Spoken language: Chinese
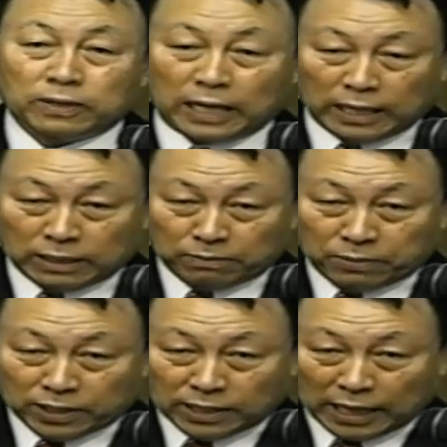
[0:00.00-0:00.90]
的嘴
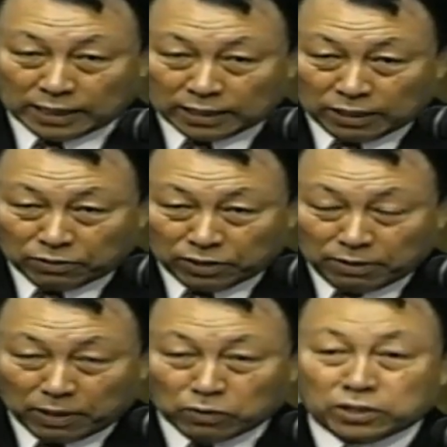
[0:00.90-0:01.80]
去吸
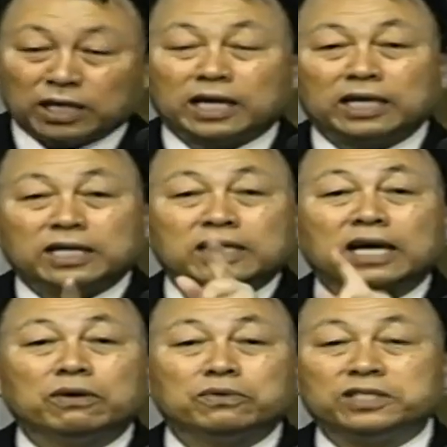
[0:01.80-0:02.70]
他那个伤
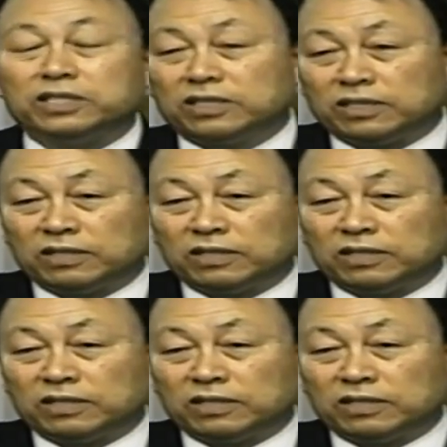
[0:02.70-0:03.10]
口吗？